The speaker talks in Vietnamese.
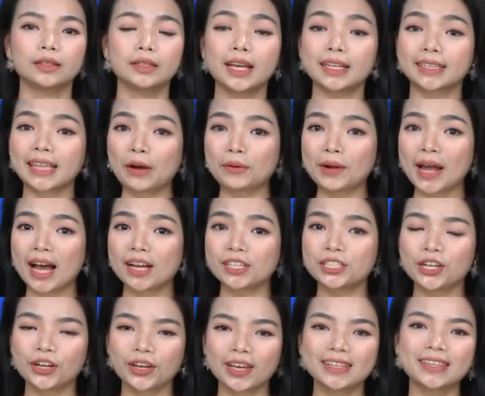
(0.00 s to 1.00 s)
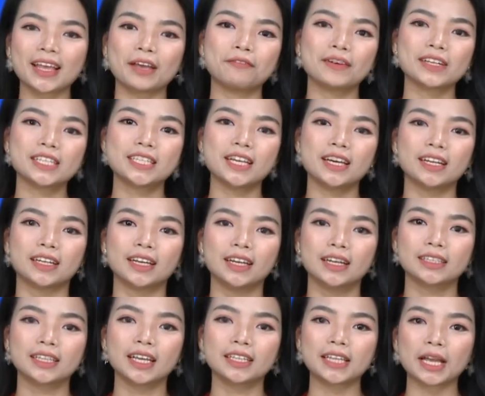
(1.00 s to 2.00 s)
Để tạo đà cho kinh tế phát triển,
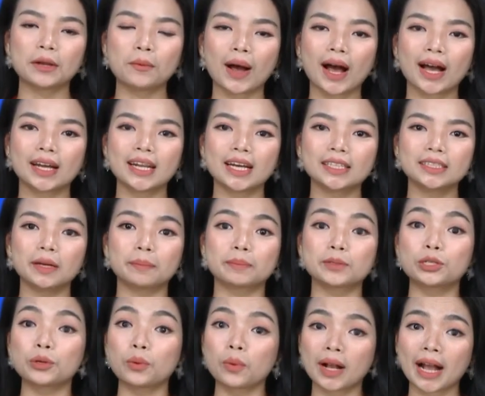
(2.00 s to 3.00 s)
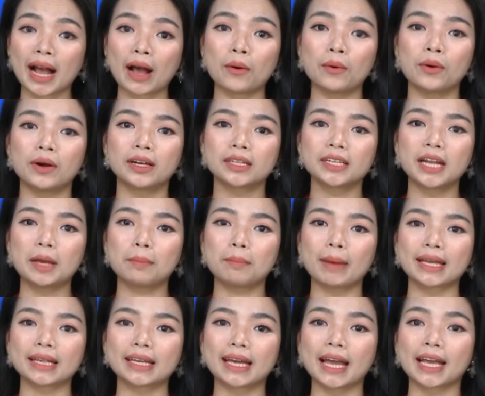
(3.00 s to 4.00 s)
tỉnh Thanh Hóa đã tập trung cao, đẩy
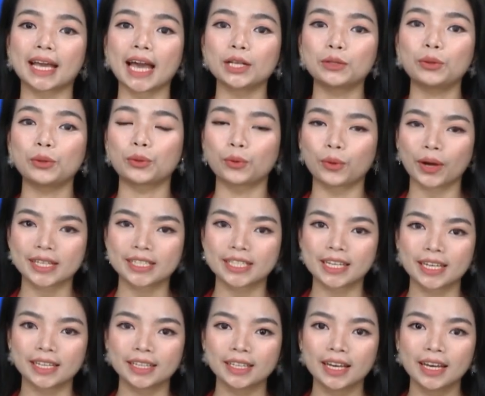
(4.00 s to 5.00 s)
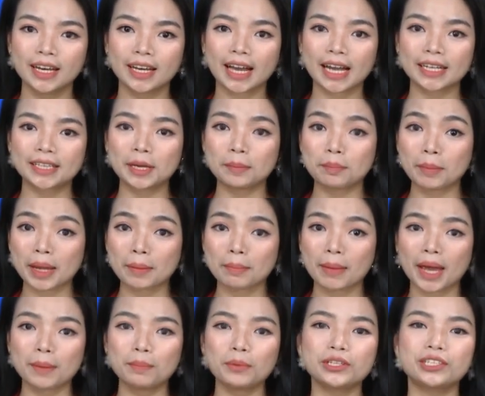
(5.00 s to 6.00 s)
mạnh cải cách thủ tục hành chính, cải thiện mạnh
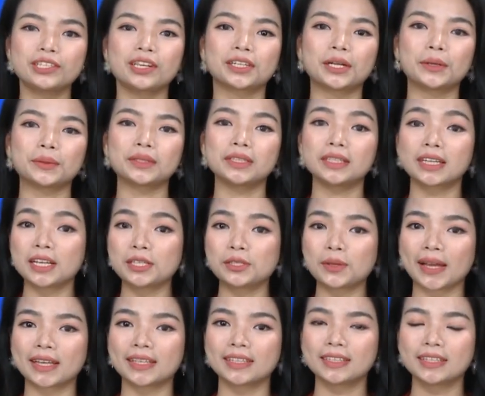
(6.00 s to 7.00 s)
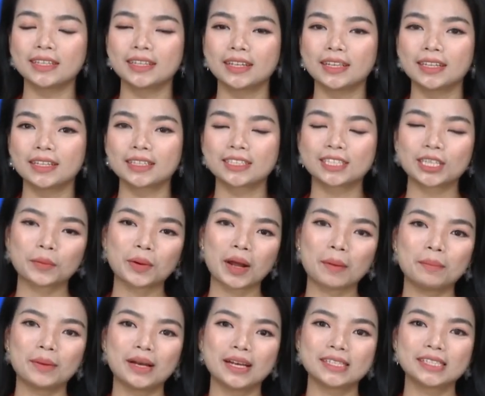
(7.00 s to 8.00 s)
mẽ môi trường đầu tư kinh doanh. Trong
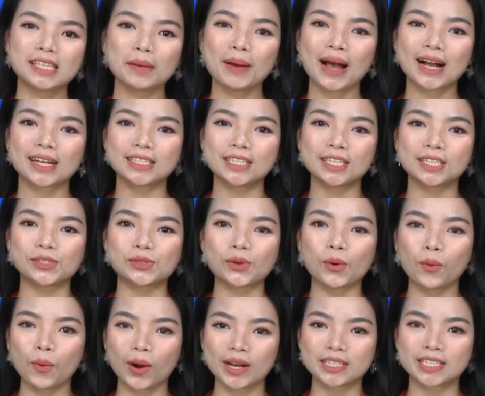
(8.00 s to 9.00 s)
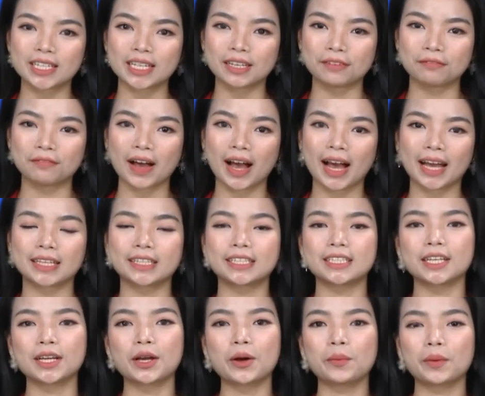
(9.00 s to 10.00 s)
năm, xếp hạng chỉ số quản trị và hành
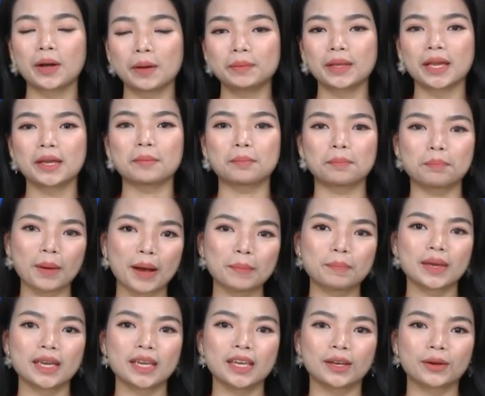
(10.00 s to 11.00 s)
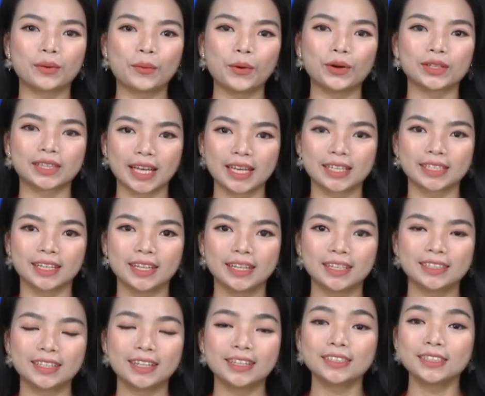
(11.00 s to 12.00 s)
chính công cấp tỉnh PAPI của tỉnh
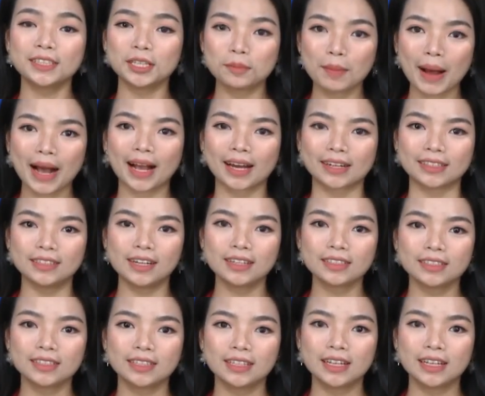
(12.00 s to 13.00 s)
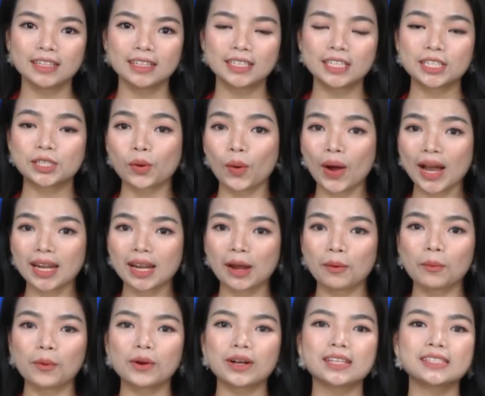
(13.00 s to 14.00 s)
đứng thứ ba cả nước. Chỉ số hài
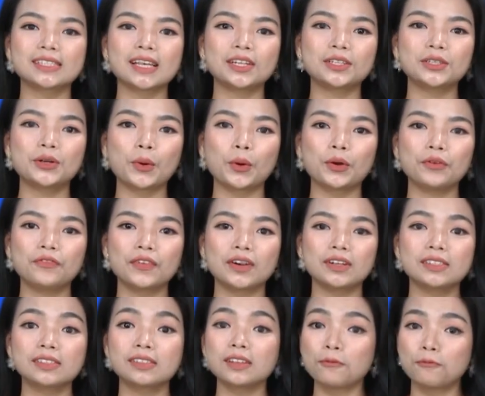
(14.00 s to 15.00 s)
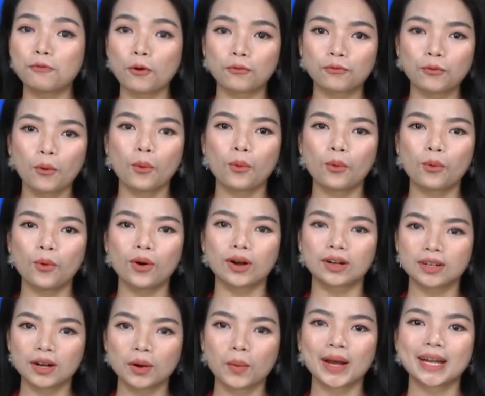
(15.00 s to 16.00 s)
lòng của người dân đối với sự phục vụ của
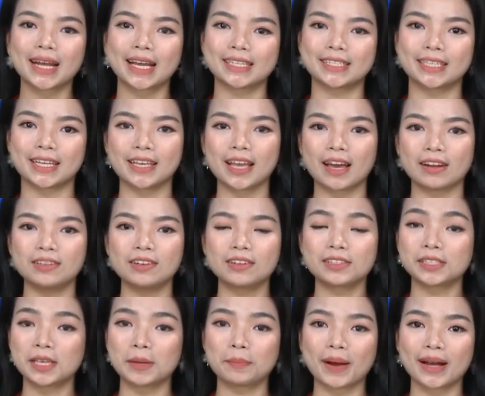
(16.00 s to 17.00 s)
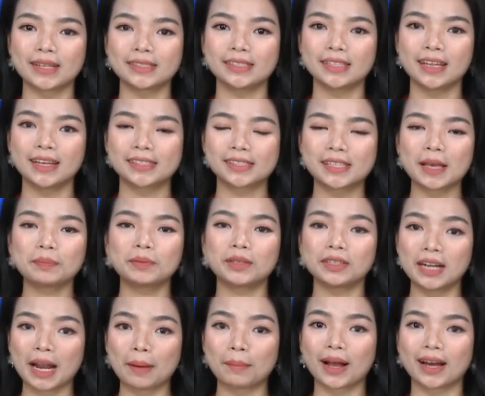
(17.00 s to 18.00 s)
cơ quan hành chính nhà nước CPAS xếp
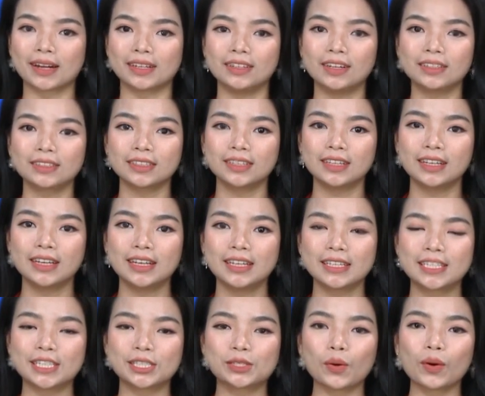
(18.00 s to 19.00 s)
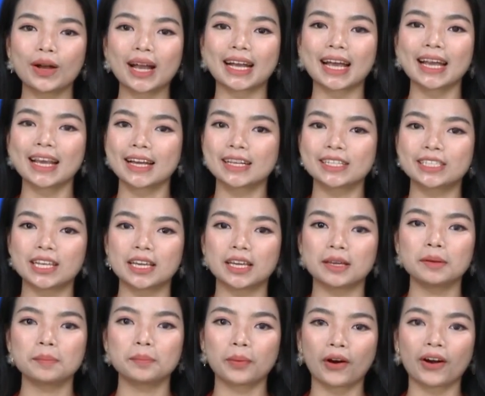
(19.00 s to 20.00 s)
thứ 5 cả nước. Chỉ số cải cách hành
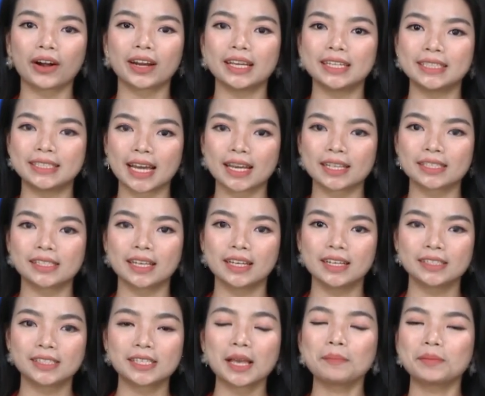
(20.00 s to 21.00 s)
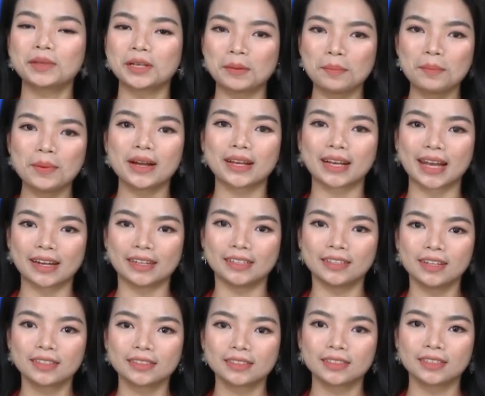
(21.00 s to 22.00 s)
chính PAR Index xếp thứ 10 cả
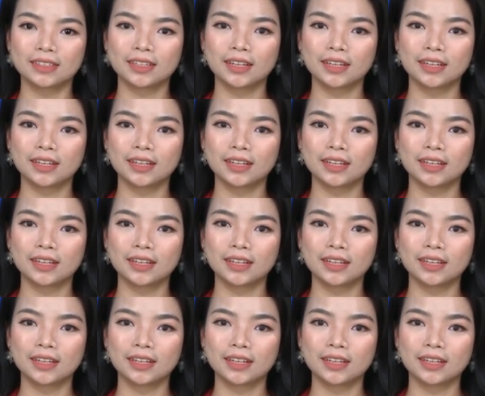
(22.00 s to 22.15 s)
nước.